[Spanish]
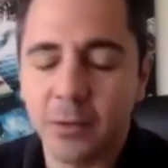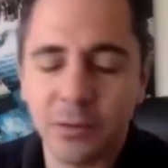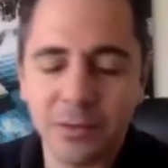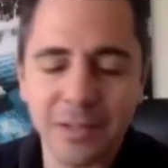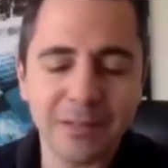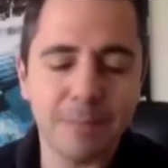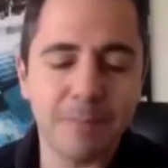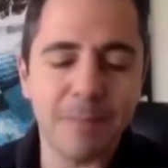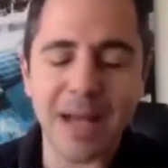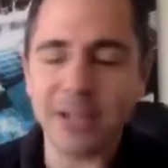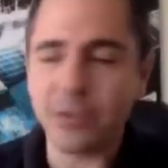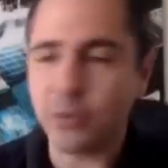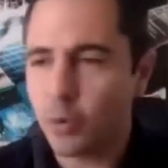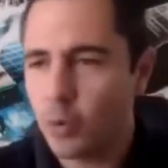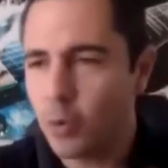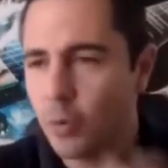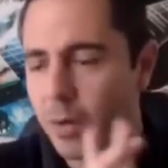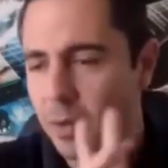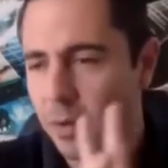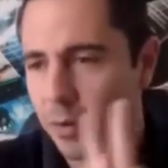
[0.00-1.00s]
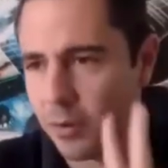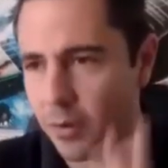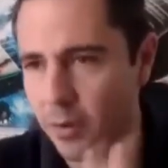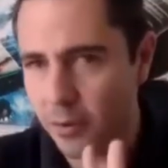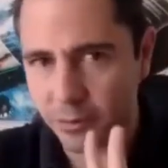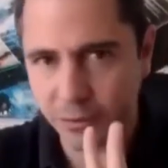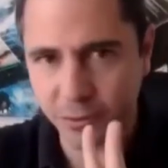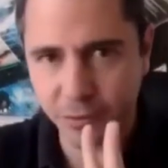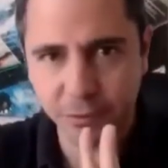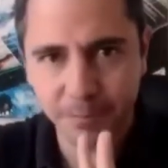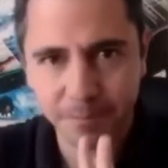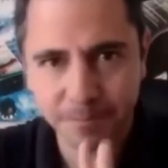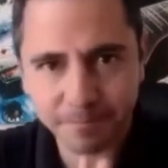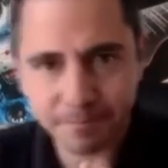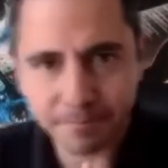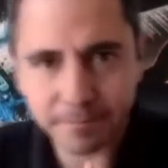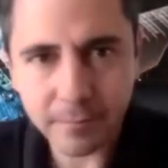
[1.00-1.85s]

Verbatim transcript: Entonces, paso número dos.